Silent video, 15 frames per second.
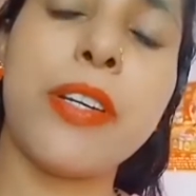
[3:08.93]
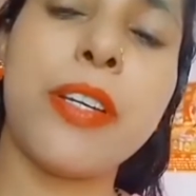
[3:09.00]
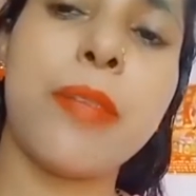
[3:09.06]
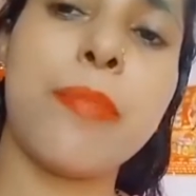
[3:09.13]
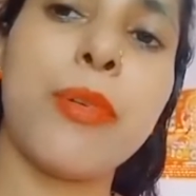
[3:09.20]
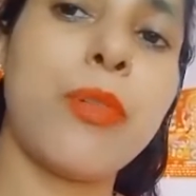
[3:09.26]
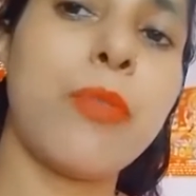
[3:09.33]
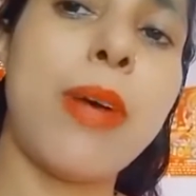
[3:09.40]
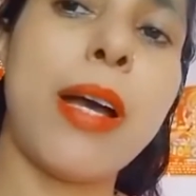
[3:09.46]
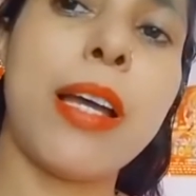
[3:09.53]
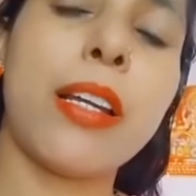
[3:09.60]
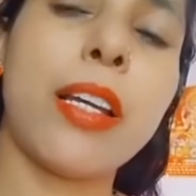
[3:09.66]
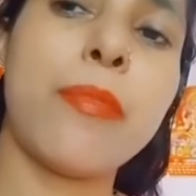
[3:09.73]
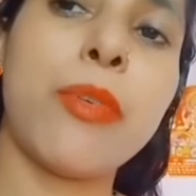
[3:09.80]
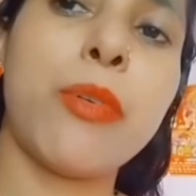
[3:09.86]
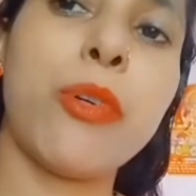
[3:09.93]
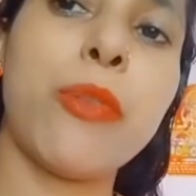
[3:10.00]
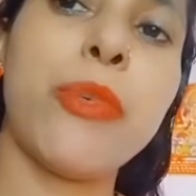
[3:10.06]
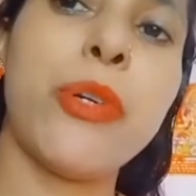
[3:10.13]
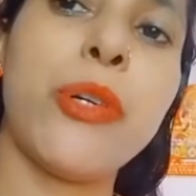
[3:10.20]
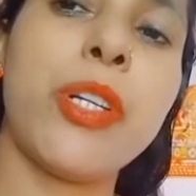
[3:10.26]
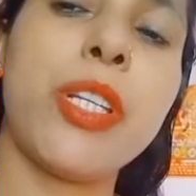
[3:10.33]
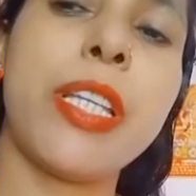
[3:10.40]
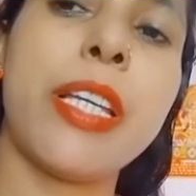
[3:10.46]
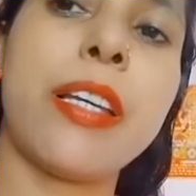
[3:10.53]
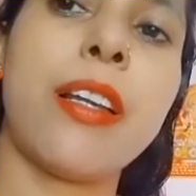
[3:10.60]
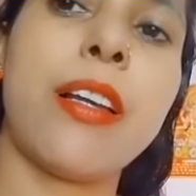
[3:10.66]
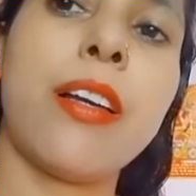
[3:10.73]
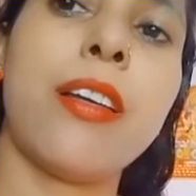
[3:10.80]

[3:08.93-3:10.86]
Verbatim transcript: पे हो बाहर का भी कोई वीडियो नहीं देख रहा